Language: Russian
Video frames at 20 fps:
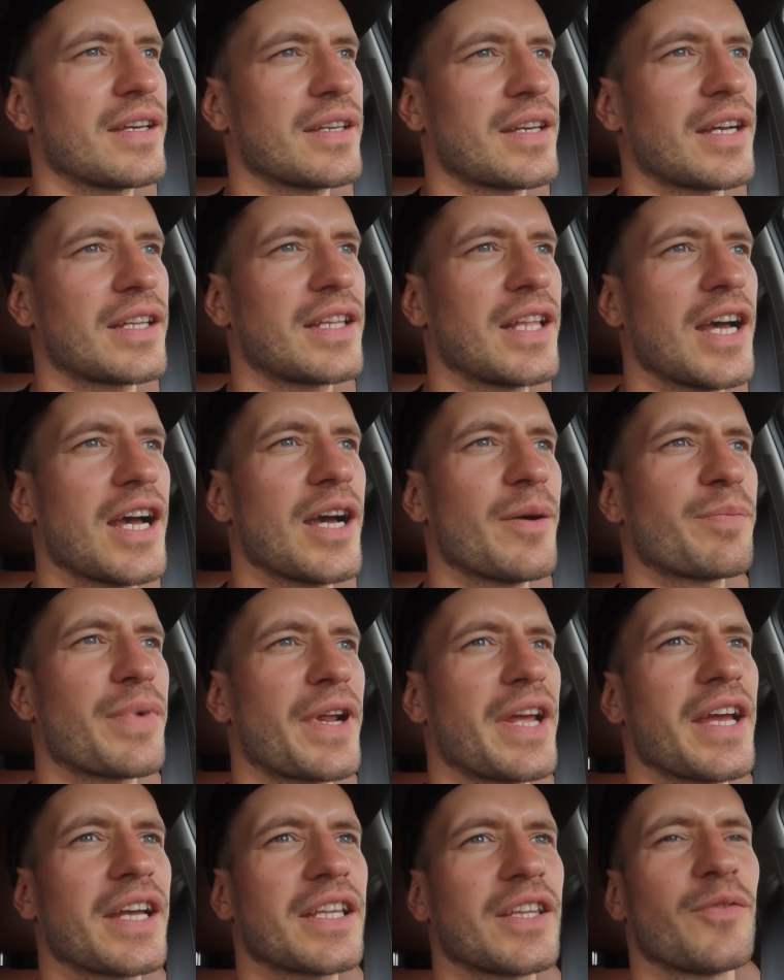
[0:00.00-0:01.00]
Когда
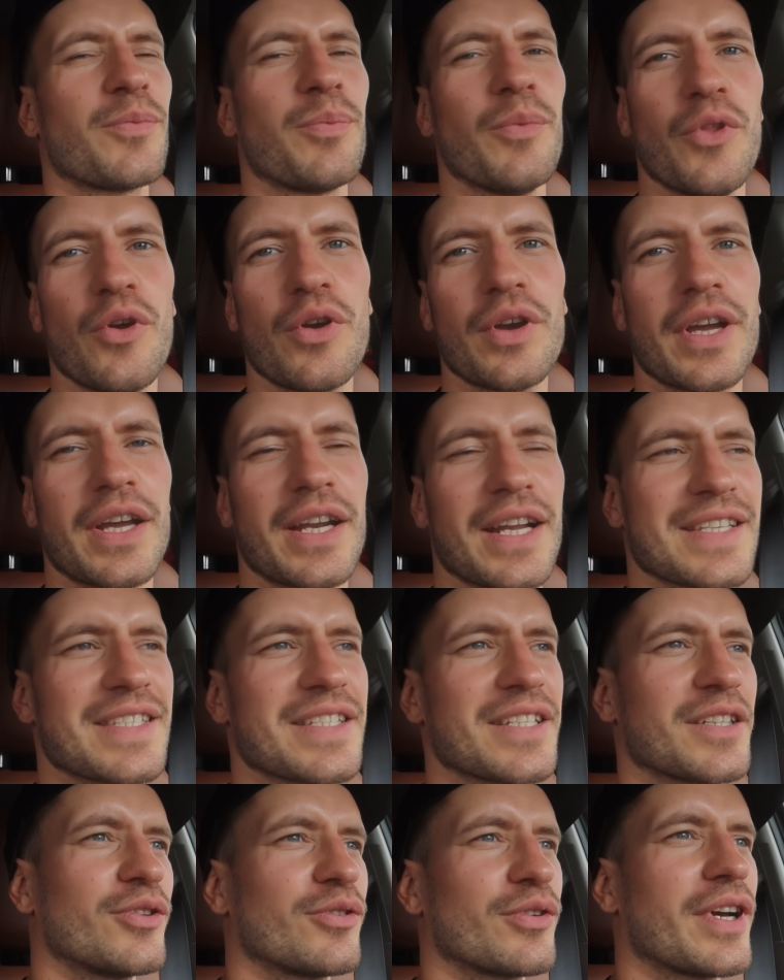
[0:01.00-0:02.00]
проектов много
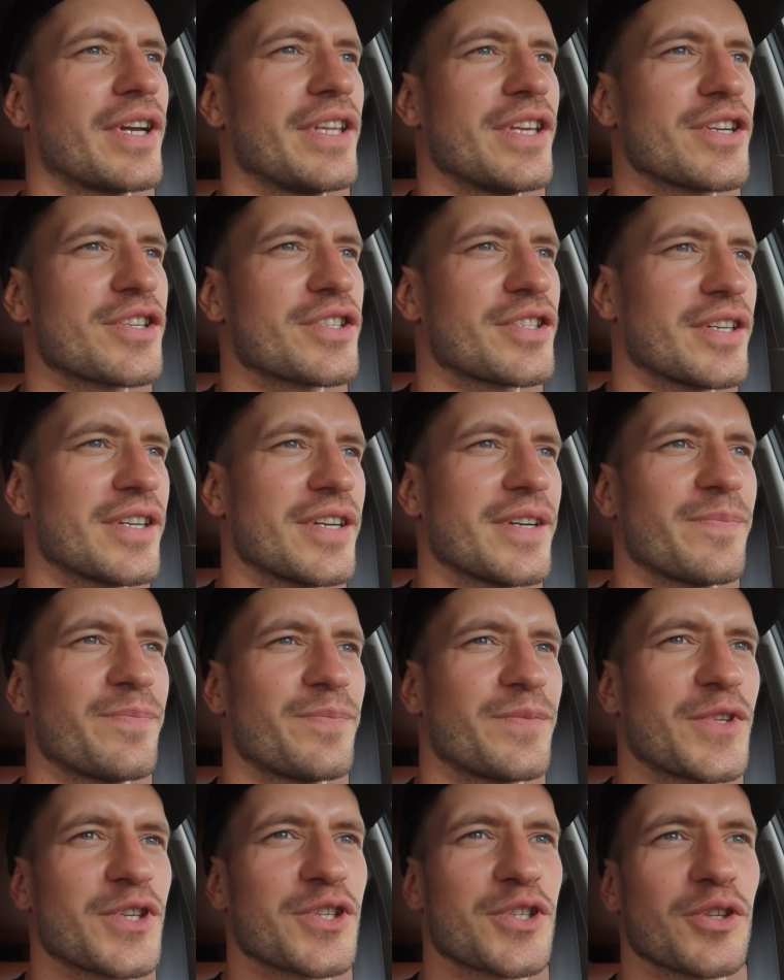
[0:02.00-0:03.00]
разных, то, конечно,
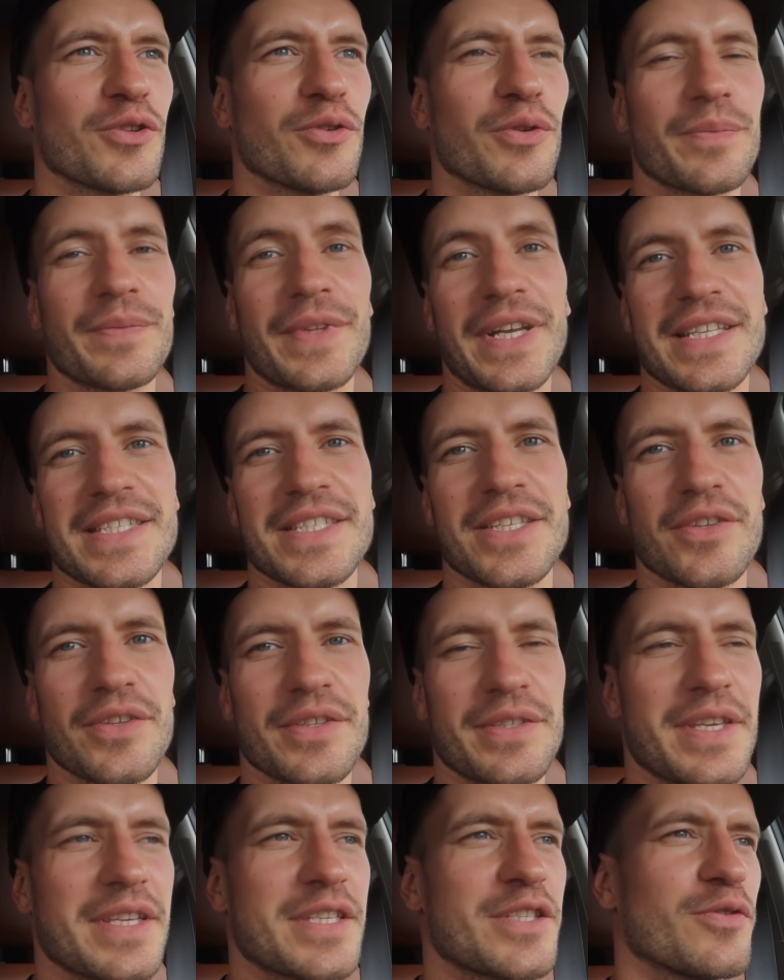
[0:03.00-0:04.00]
тяжело так
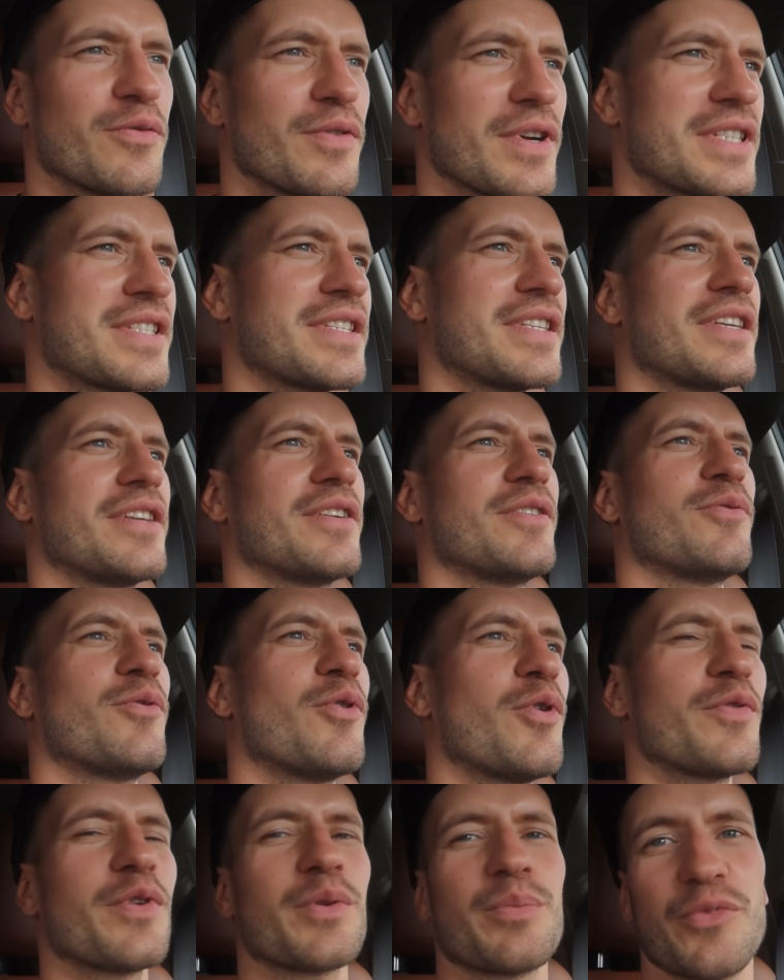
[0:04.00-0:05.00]
сделать, если у вас не
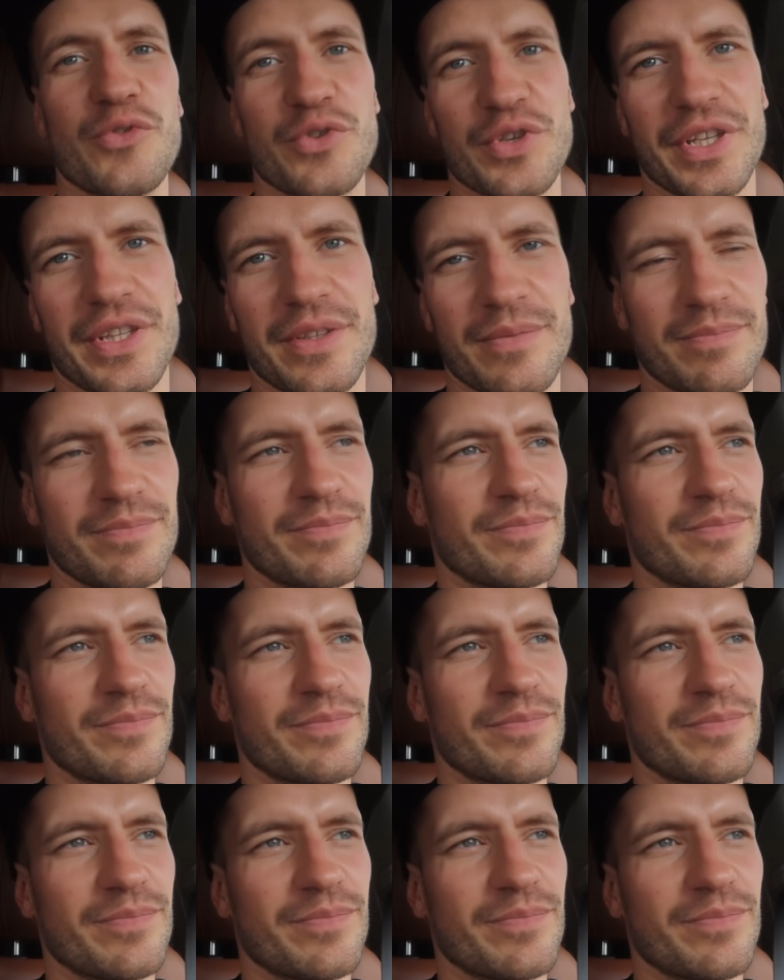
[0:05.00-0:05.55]
овер бюджет.